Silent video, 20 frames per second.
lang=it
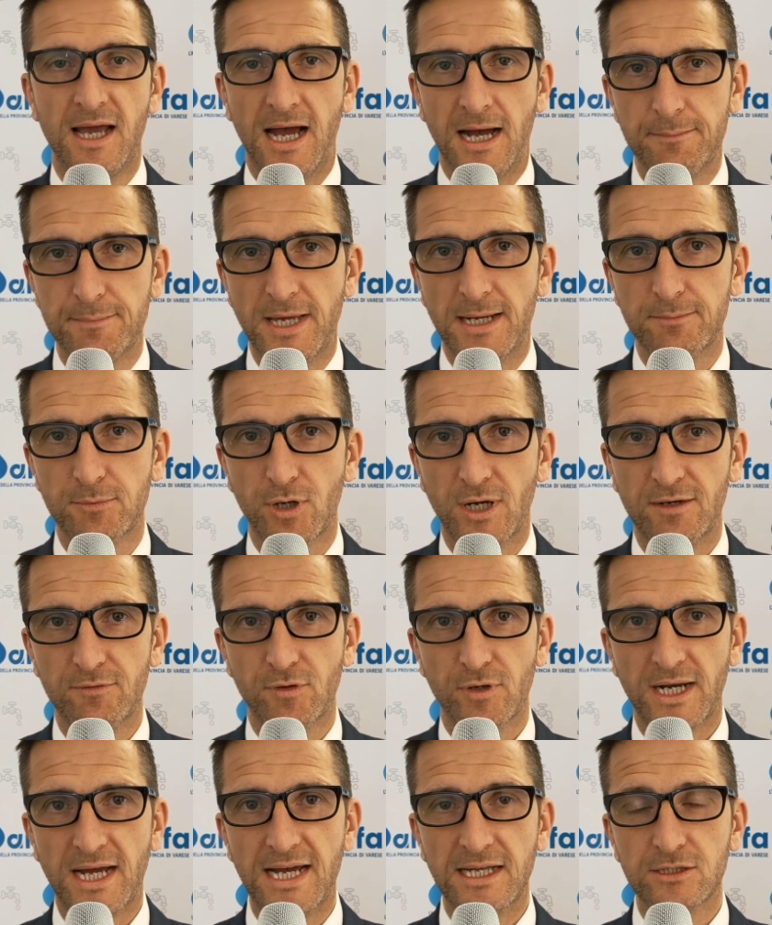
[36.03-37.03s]
Abbiamo
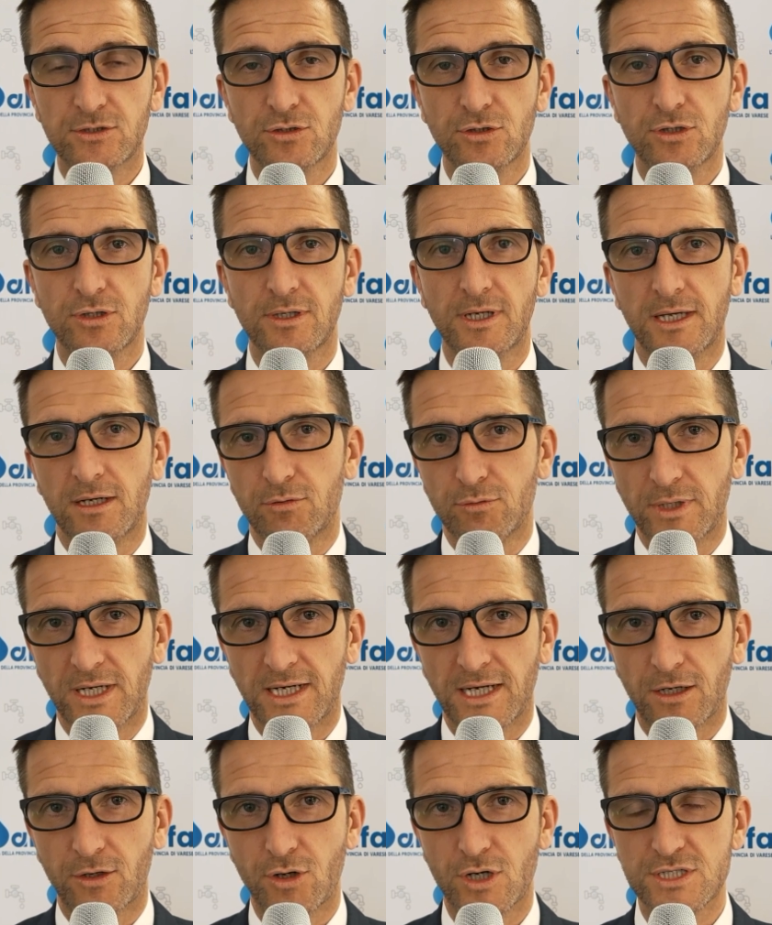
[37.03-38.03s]
lavorato,
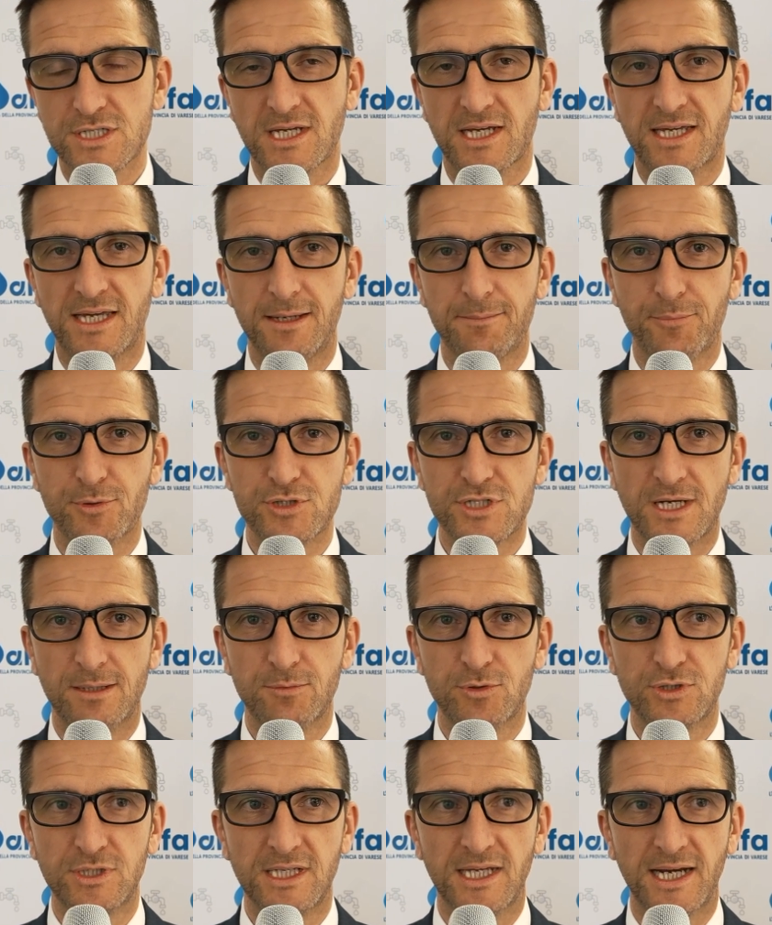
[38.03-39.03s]
l'unica cosa che
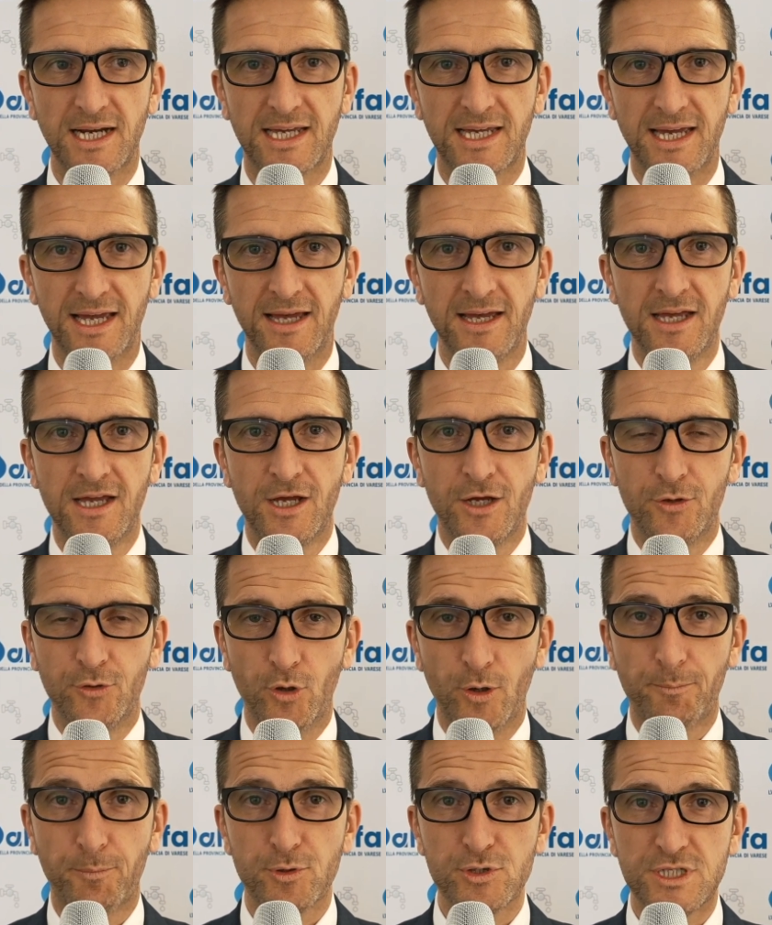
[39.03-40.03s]
possiamo dire è che
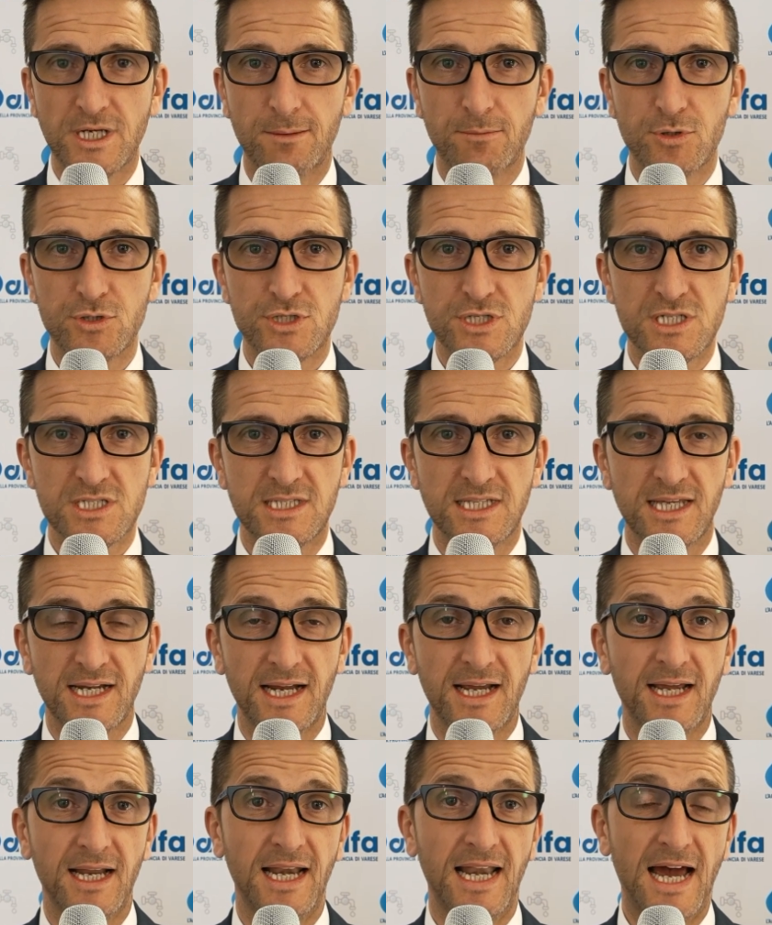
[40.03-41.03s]
noi possiamo
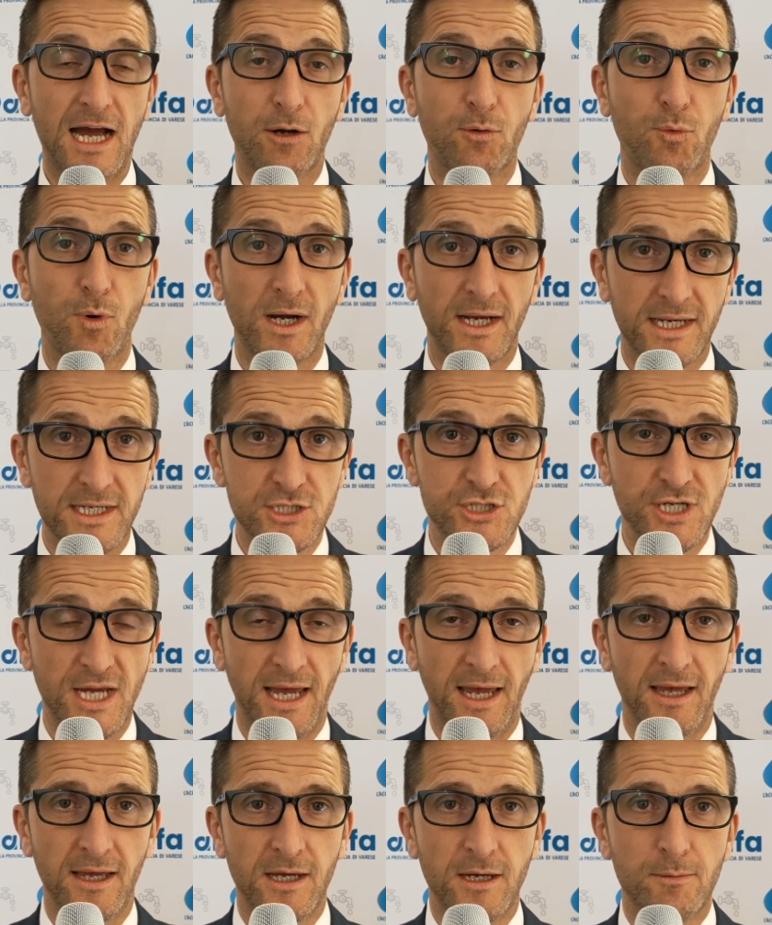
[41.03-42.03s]
gestire l'acqua che
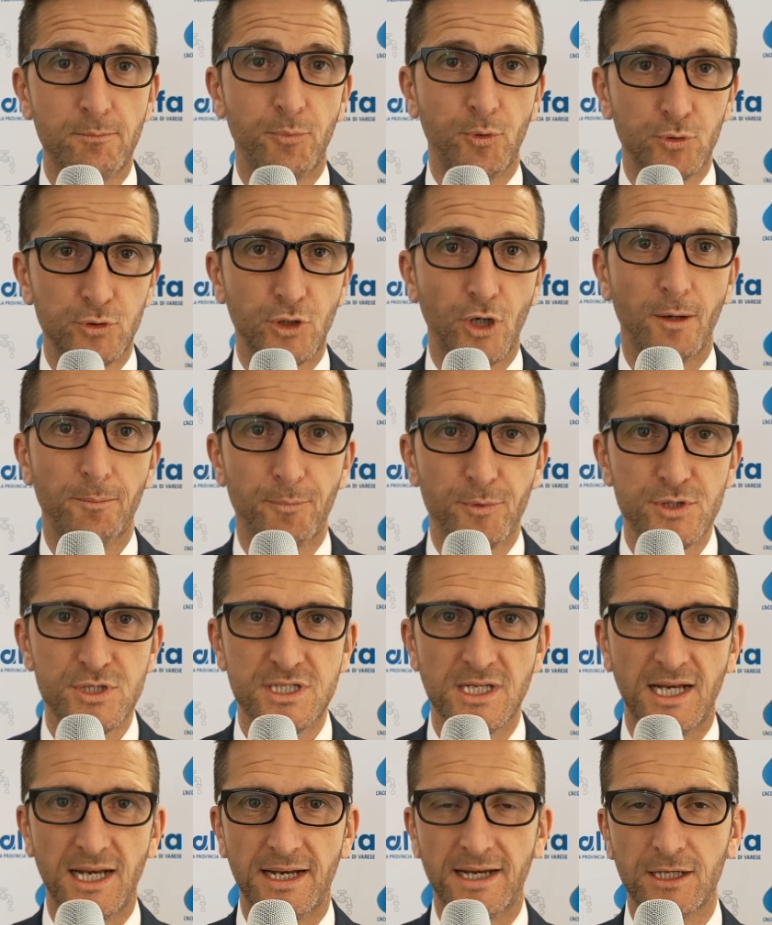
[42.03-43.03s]
c'è, purtroppo
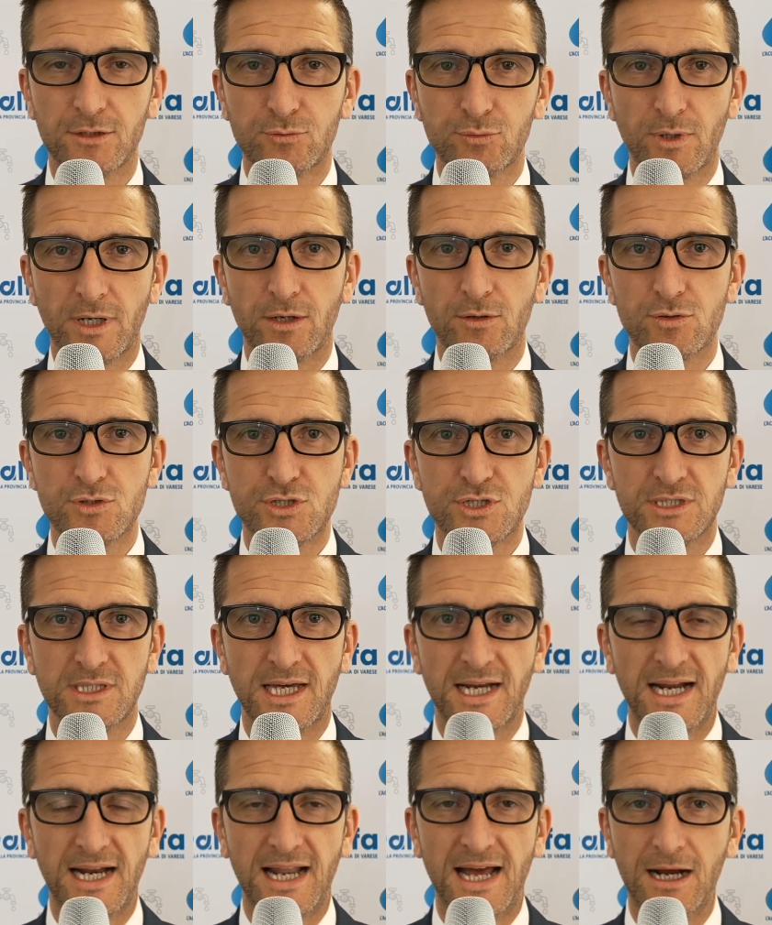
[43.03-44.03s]
se la natura non ci
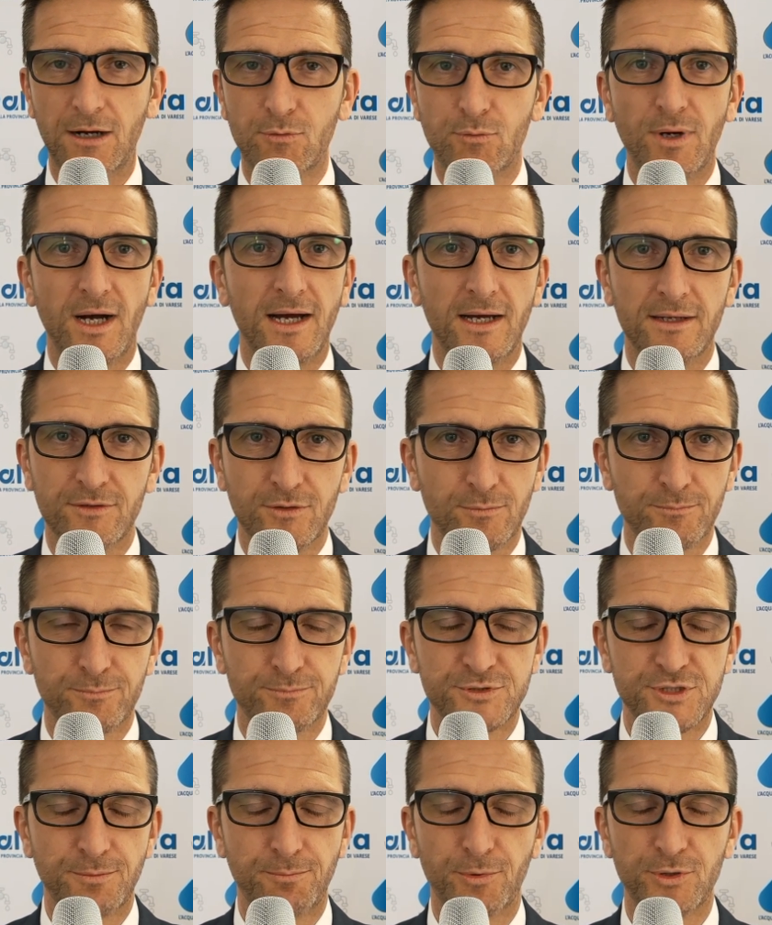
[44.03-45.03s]
darà l'acqua non
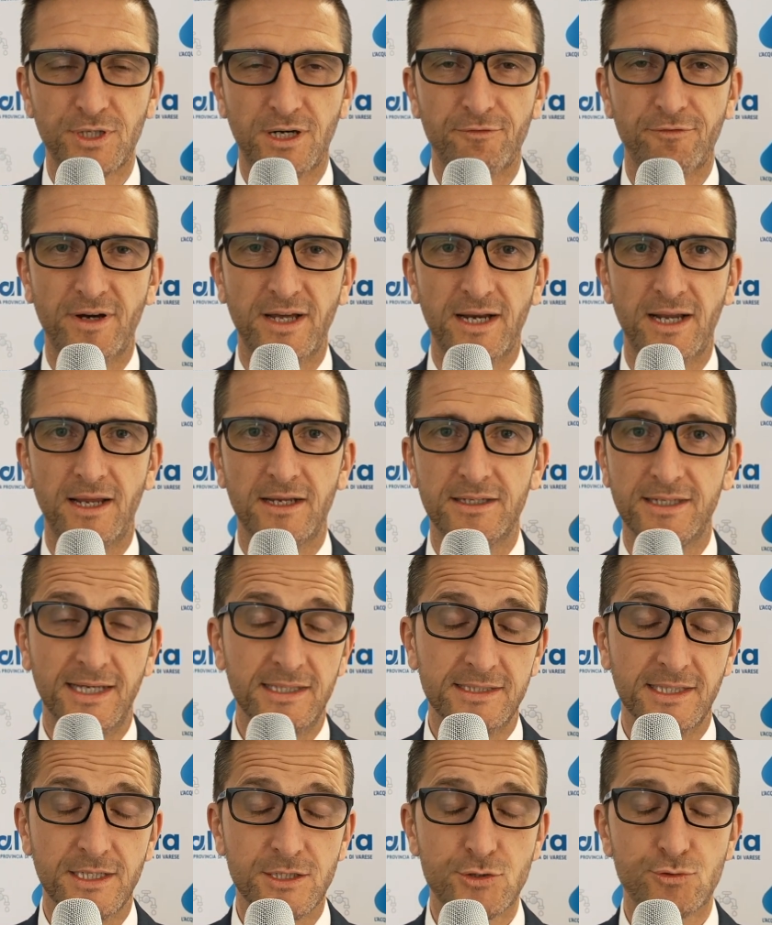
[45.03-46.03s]
ci potrà fare
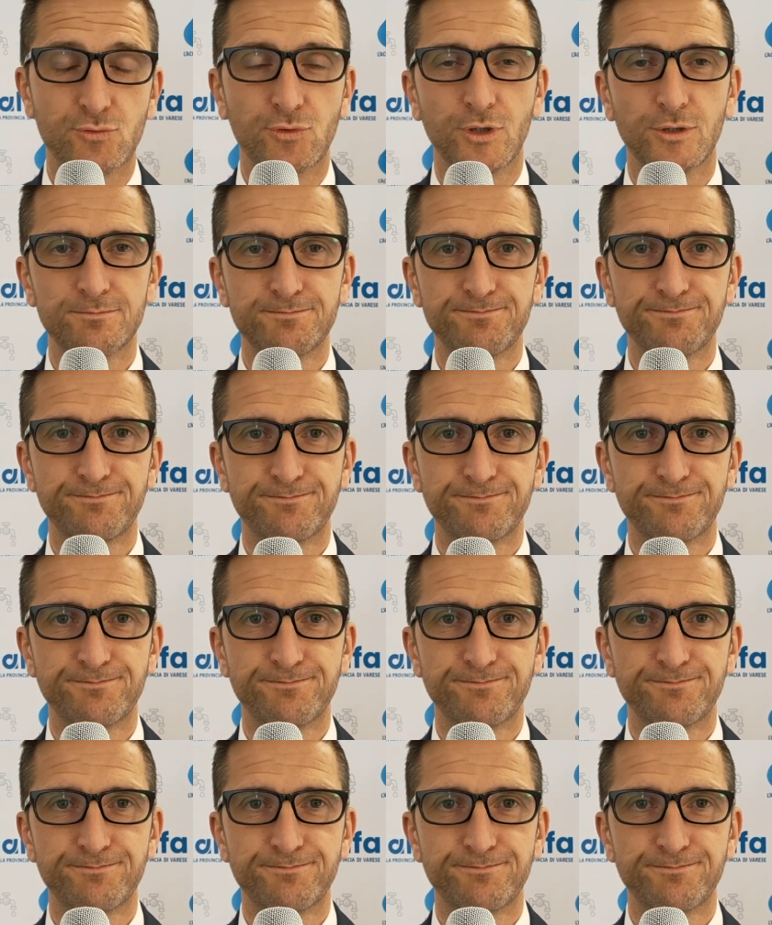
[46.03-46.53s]
niente nessuno.